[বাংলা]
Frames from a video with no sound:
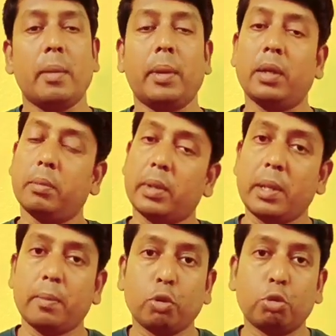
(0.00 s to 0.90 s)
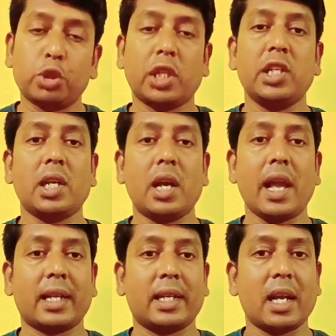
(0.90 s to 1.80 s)
এবার মানে ব্রতচারীটা
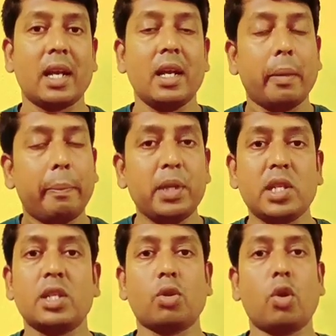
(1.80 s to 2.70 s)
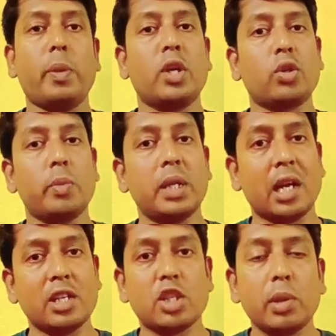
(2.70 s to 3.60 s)
একটা বিশেষ সহপাঠক্রমে
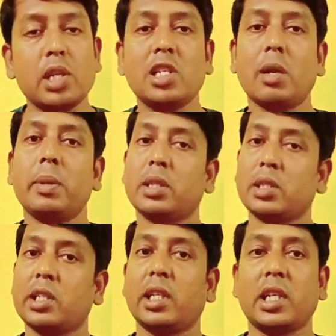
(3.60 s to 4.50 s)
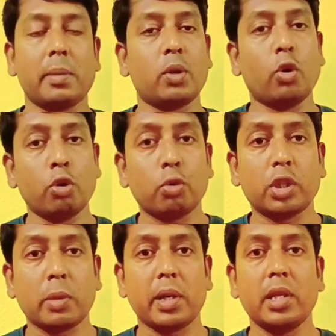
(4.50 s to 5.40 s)
কার্যাবলী হিসাবে সেটাকে আমরা গণ্য
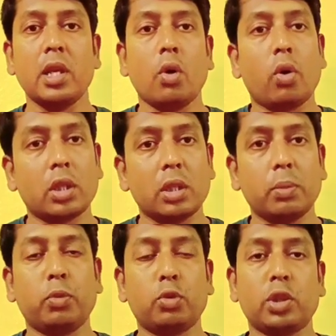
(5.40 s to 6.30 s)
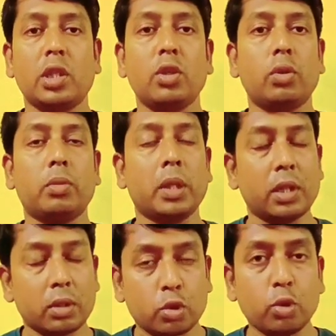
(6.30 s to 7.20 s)
করতে পারি অর্থাৎ ব্রতচারীর
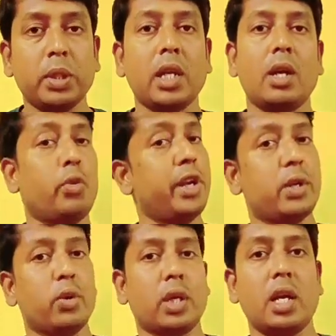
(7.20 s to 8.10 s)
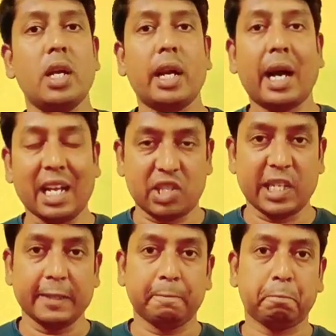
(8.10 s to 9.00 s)
মানে সুবিধা অনেক কটা আছে